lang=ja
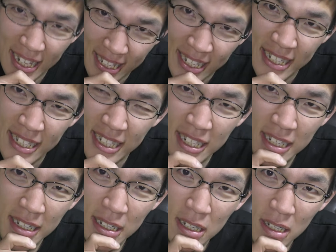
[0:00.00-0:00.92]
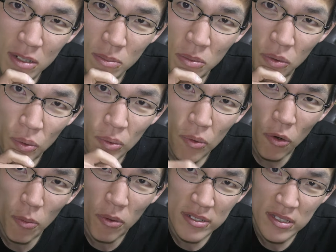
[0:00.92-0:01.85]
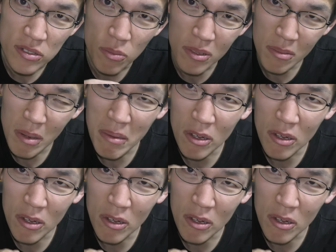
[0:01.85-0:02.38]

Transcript: いもうほぼそのま